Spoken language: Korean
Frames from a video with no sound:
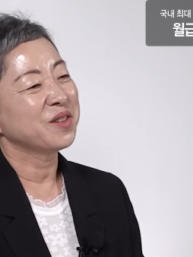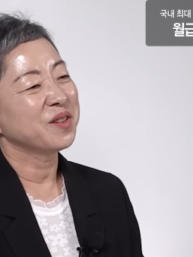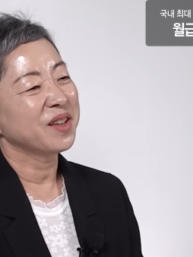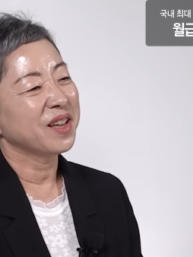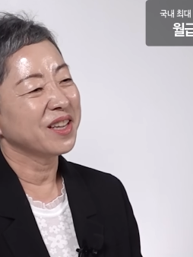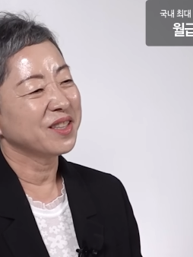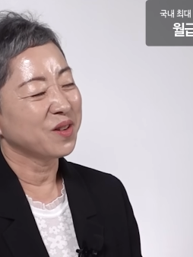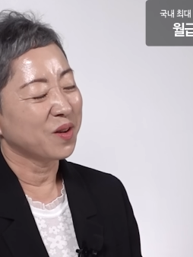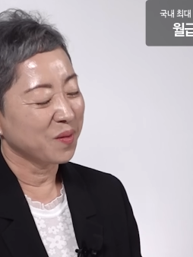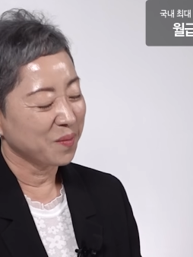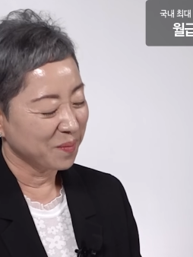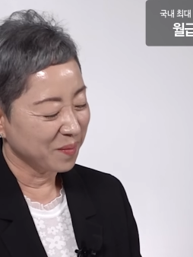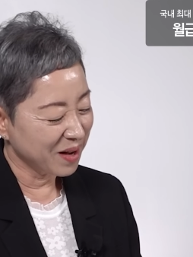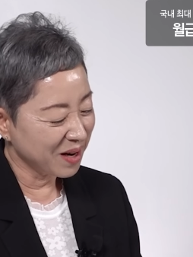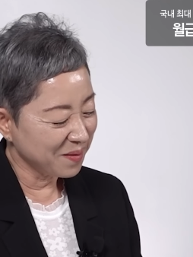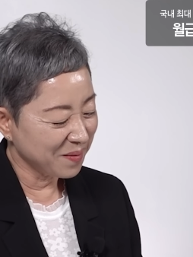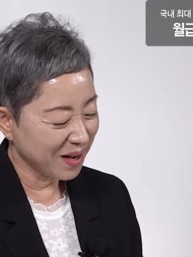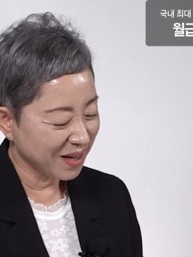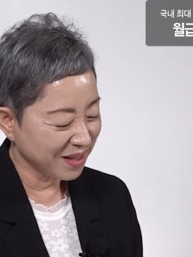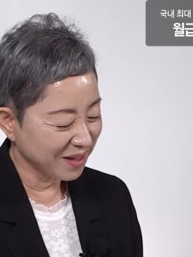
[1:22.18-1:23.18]
이후에 외에
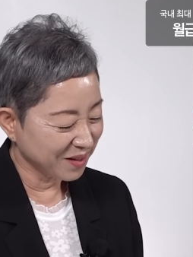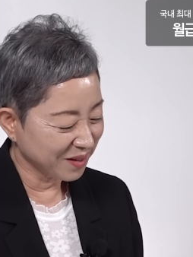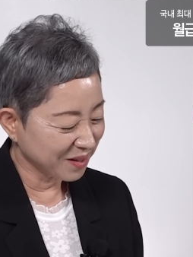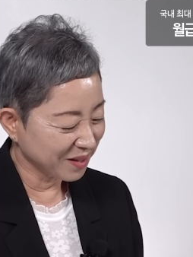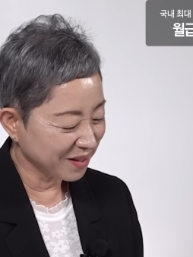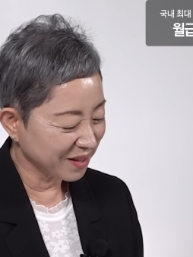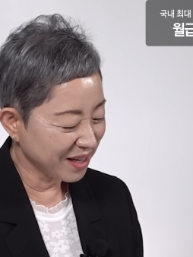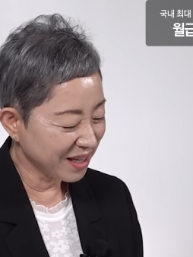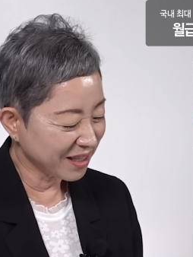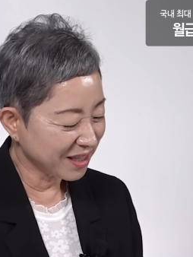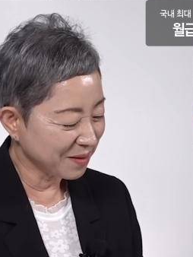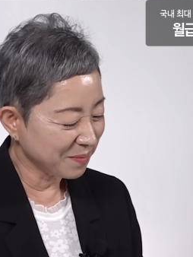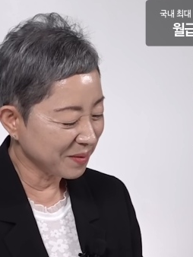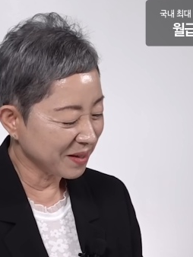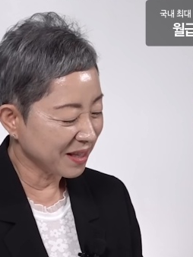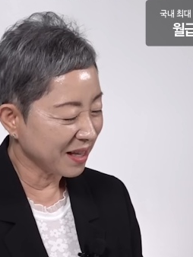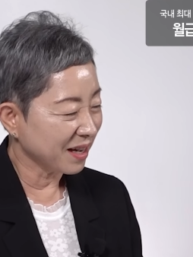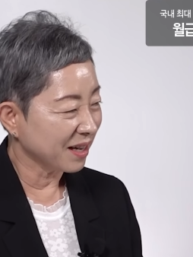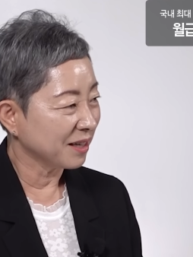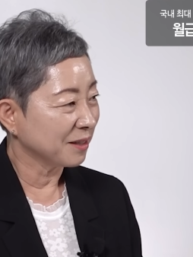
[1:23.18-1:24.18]
정말 많은 것을
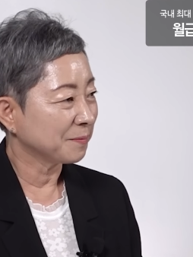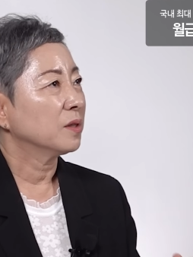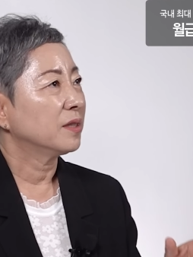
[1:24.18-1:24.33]
했습니다.